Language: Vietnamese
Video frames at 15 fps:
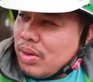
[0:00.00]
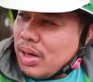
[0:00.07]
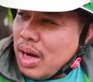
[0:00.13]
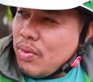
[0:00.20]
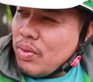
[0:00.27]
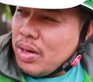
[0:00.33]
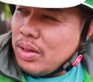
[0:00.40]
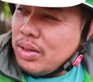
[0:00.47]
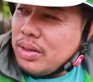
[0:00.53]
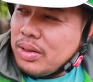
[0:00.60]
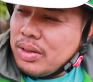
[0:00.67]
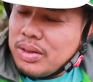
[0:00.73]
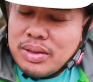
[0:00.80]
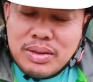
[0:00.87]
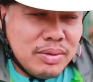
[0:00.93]
cao hơn
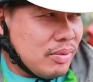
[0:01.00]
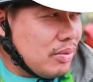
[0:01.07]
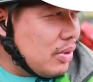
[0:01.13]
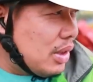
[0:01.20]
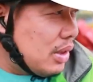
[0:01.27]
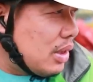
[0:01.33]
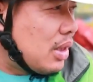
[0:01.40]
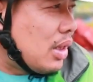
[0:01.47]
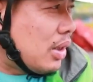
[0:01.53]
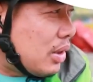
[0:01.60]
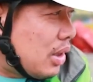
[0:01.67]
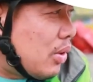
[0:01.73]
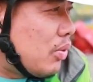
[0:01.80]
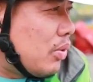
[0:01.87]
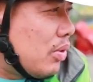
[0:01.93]
để cho các
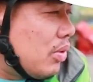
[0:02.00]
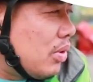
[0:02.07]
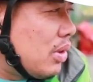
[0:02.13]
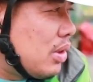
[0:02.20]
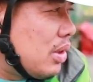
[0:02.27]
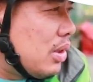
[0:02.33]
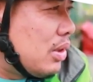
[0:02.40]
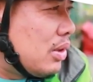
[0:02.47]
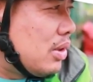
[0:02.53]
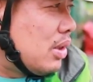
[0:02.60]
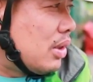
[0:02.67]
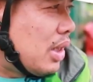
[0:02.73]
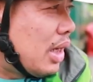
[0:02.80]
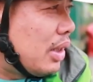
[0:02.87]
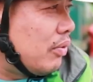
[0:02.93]
cháu nó được ờ, trưởng
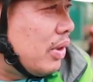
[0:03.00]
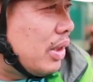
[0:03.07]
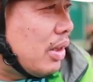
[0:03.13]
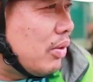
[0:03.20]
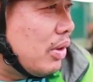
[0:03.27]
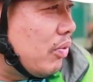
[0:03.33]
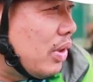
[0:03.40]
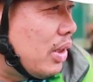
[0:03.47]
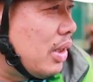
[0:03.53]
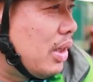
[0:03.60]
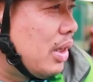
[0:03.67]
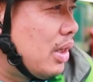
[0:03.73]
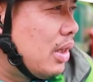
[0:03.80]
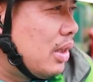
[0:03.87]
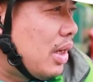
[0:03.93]
thành về trong cái vấn
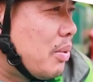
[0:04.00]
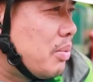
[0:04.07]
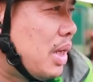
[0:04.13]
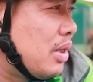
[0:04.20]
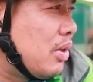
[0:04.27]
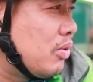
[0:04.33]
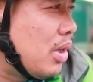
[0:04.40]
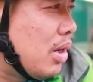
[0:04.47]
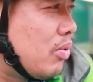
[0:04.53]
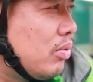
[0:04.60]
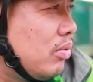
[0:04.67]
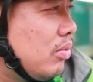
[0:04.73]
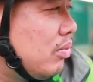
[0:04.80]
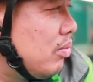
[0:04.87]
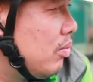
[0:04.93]
đề tham gia giao thông
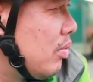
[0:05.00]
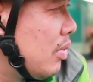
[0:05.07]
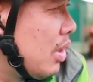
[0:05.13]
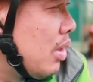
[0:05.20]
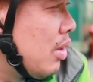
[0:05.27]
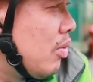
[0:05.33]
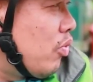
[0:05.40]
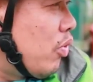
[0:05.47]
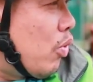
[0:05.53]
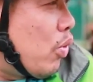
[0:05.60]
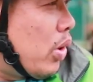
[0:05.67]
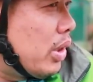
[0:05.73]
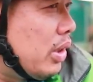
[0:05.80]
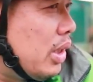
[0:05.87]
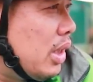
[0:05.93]
phụ
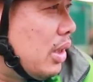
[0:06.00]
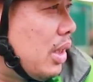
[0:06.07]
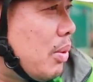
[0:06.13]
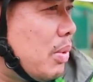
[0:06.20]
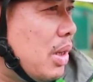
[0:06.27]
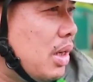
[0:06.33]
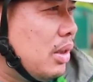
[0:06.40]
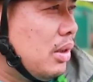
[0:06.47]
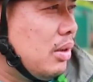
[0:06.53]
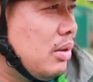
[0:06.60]
huynh yên tâm hơn